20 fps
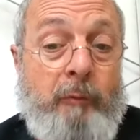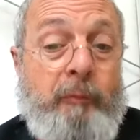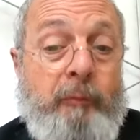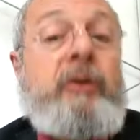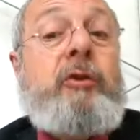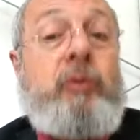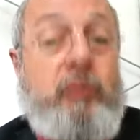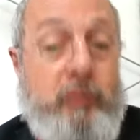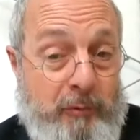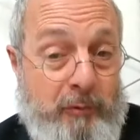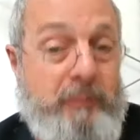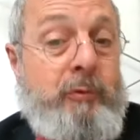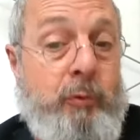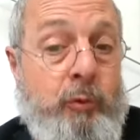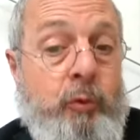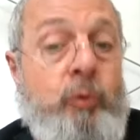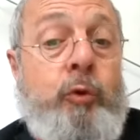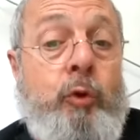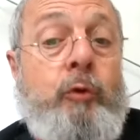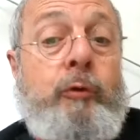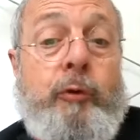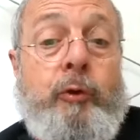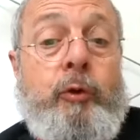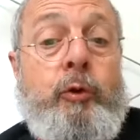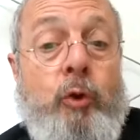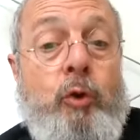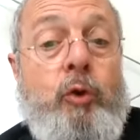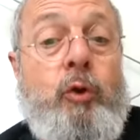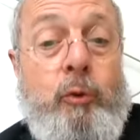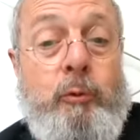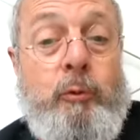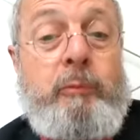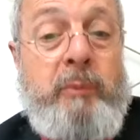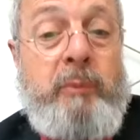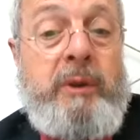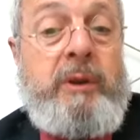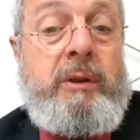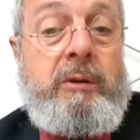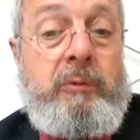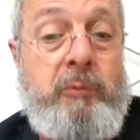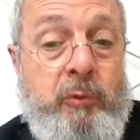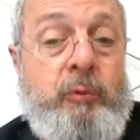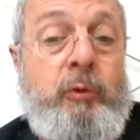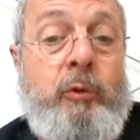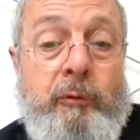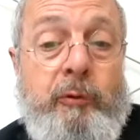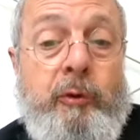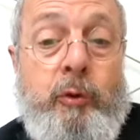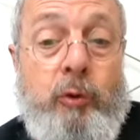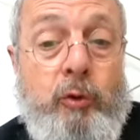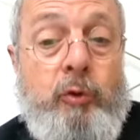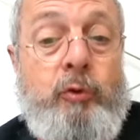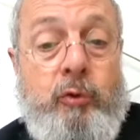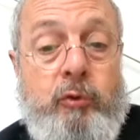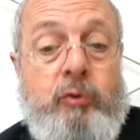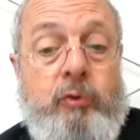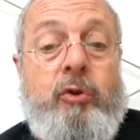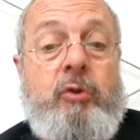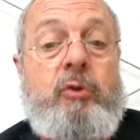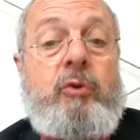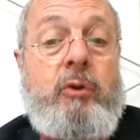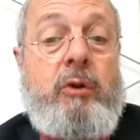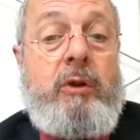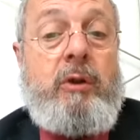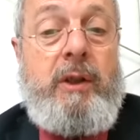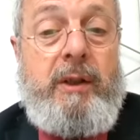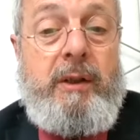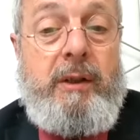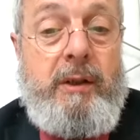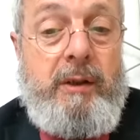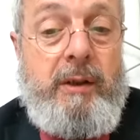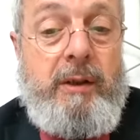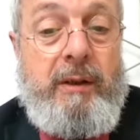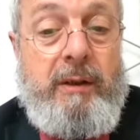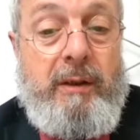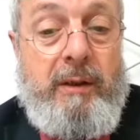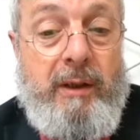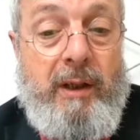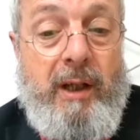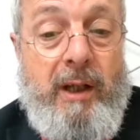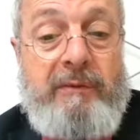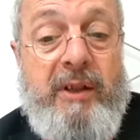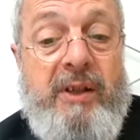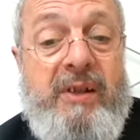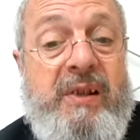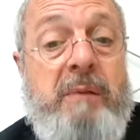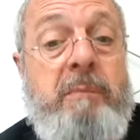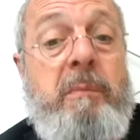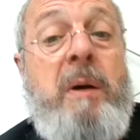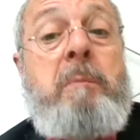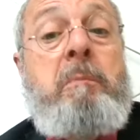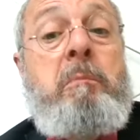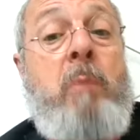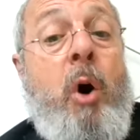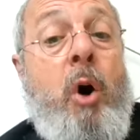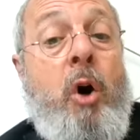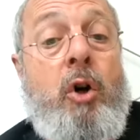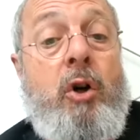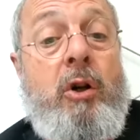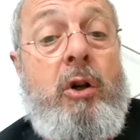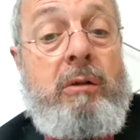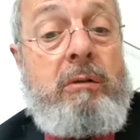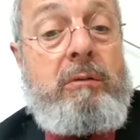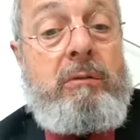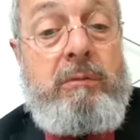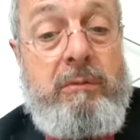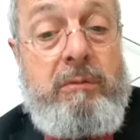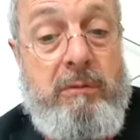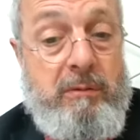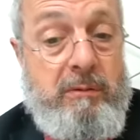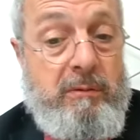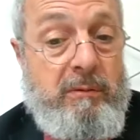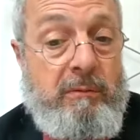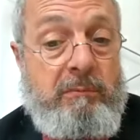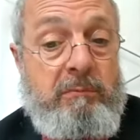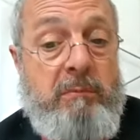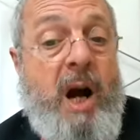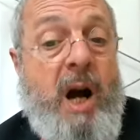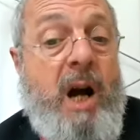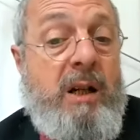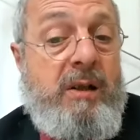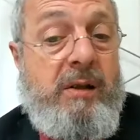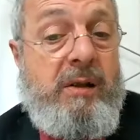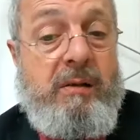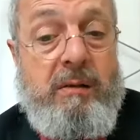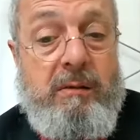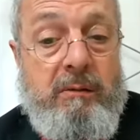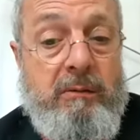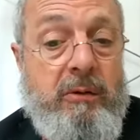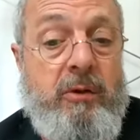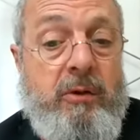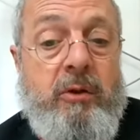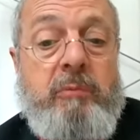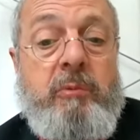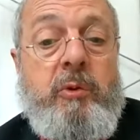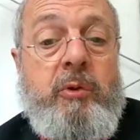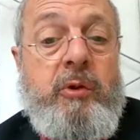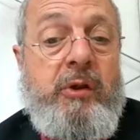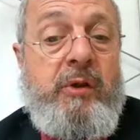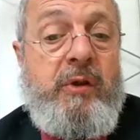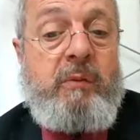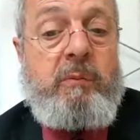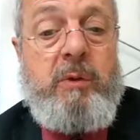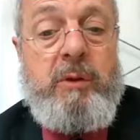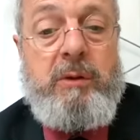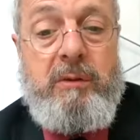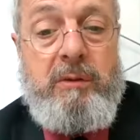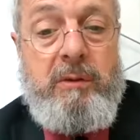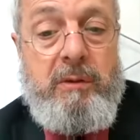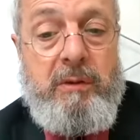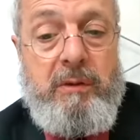En fait, nous devenons, mais nous devenons toujours avec ces mêmes morts. Marx, le communisme,